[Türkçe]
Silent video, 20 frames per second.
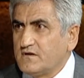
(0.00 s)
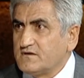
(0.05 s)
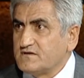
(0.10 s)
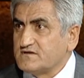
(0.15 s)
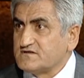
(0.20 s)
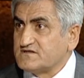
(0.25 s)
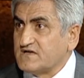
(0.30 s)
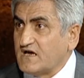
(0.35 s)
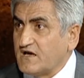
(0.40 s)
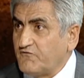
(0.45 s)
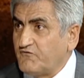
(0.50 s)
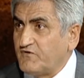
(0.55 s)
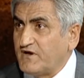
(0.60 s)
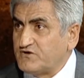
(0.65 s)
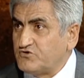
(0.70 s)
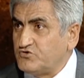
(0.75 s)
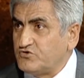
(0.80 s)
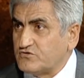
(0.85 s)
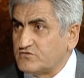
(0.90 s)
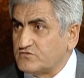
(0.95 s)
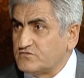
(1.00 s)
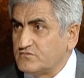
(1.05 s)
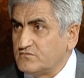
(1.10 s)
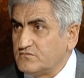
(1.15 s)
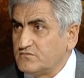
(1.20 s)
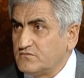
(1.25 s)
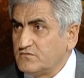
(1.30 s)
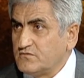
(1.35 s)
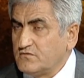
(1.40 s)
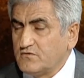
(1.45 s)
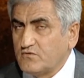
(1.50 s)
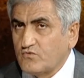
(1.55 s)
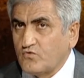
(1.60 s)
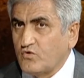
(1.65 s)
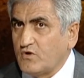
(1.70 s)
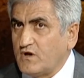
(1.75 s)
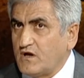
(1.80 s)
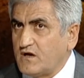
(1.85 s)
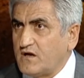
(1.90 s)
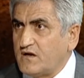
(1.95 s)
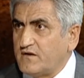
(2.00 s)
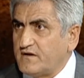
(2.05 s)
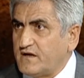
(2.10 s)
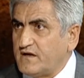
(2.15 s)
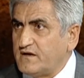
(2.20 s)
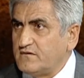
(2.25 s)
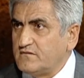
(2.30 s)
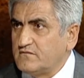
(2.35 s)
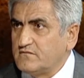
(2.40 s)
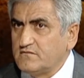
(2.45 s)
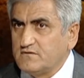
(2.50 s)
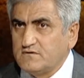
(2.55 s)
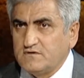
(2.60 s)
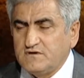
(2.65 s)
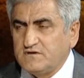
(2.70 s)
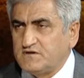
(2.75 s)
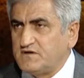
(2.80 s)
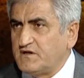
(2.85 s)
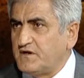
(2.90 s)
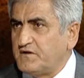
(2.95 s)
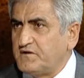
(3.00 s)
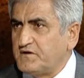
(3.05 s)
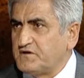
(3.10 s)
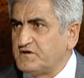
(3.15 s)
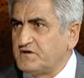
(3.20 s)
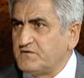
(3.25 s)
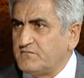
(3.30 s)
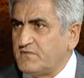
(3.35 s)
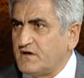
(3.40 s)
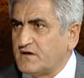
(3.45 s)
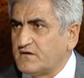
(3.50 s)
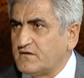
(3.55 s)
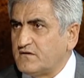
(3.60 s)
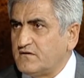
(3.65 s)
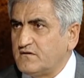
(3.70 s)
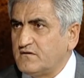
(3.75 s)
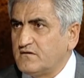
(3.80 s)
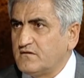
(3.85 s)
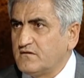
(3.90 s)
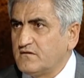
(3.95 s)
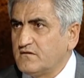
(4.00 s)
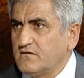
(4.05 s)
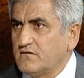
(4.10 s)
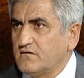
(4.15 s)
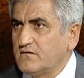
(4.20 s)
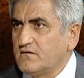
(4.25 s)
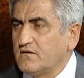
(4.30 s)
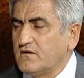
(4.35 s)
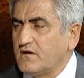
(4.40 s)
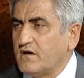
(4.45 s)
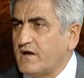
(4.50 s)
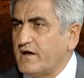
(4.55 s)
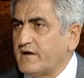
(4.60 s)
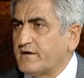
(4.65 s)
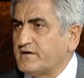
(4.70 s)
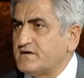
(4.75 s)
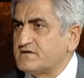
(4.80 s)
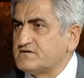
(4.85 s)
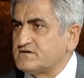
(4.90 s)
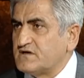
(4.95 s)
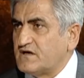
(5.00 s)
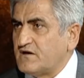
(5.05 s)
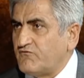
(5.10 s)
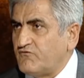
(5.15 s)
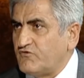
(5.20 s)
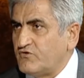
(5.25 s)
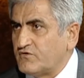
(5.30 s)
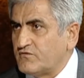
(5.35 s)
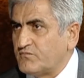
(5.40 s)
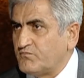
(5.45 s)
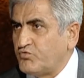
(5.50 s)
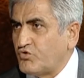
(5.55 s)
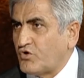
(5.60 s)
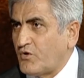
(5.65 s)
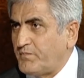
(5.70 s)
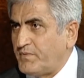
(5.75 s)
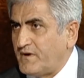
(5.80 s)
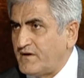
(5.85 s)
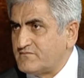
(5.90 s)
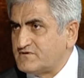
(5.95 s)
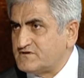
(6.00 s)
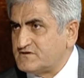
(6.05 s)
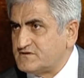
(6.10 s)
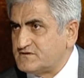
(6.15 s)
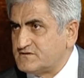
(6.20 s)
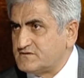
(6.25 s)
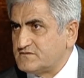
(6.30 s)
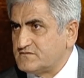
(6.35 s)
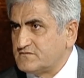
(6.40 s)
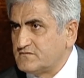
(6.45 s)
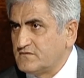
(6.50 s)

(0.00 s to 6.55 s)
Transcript: Zayıflatıyor. Kullananlar İnternete girin bakın. Herkes zayıflıyor. Problemsiz.